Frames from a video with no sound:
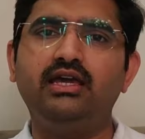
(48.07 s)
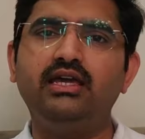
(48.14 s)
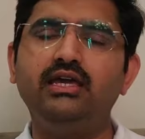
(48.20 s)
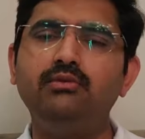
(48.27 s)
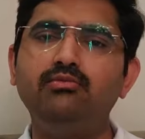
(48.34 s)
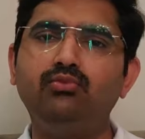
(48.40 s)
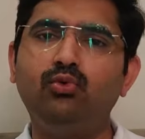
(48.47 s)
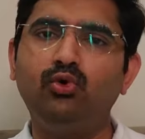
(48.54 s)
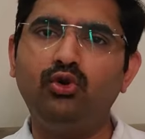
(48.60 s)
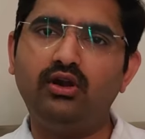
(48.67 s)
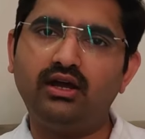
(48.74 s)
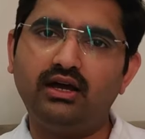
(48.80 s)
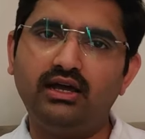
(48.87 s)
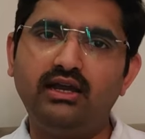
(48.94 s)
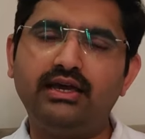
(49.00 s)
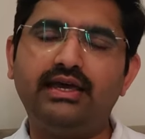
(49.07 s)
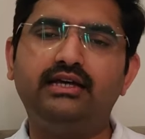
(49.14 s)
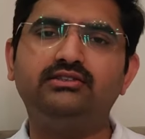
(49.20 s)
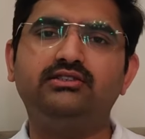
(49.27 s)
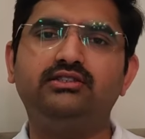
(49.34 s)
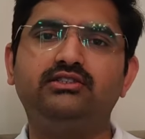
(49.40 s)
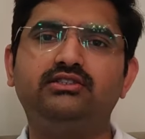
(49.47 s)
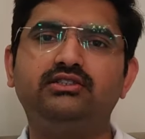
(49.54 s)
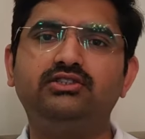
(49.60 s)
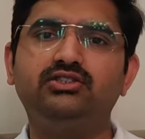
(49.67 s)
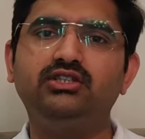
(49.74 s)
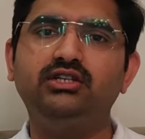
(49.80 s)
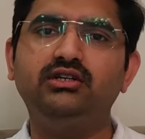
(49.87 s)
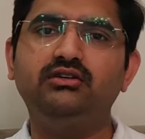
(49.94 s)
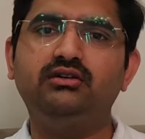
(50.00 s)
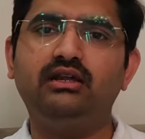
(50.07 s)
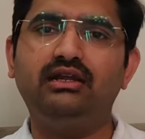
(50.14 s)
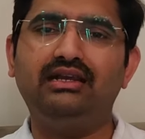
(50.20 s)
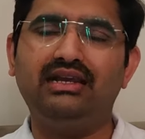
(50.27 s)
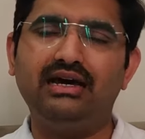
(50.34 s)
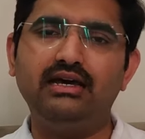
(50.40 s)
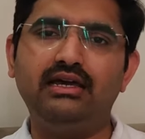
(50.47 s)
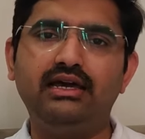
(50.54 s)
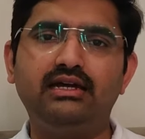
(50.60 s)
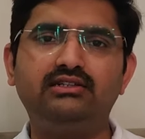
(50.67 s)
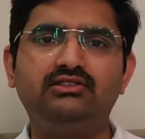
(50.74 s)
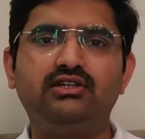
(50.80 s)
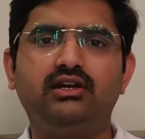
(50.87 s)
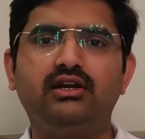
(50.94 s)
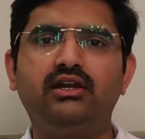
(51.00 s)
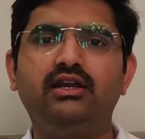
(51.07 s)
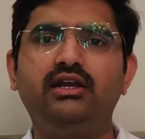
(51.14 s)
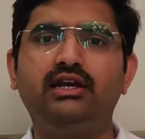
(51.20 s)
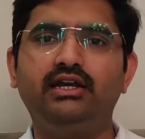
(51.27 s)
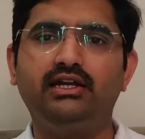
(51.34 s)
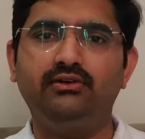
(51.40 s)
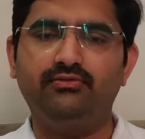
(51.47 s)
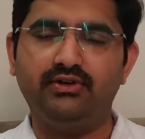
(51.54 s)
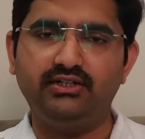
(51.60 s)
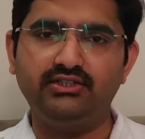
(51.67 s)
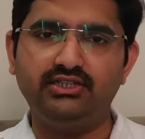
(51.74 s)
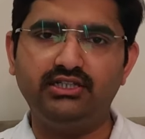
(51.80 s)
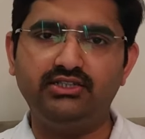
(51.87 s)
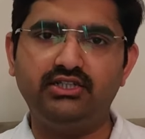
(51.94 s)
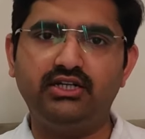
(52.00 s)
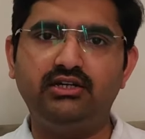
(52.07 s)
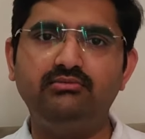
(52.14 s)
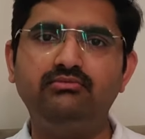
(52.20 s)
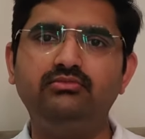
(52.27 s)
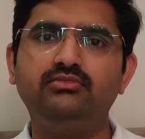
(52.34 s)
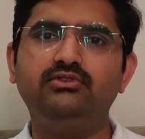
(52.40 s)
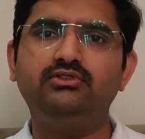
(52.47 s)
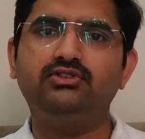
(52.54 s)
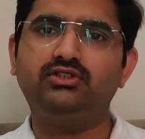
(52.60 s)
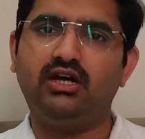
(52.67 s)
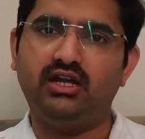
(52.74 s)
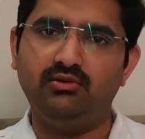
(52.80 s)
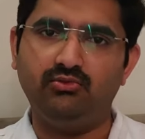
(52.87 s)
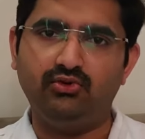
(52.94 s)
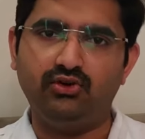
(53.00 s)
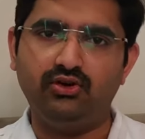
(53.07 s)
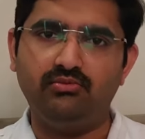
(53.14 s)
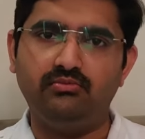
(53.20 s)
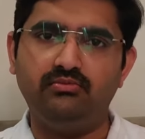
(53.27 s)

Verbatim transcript: ఈ మూడు రకాల క్యాన్సర్స్ నుంచి లంగ్ క్యాన్సర్ని డిఫరెన్షియేట్ చేయడం చాలా ముఖ్యం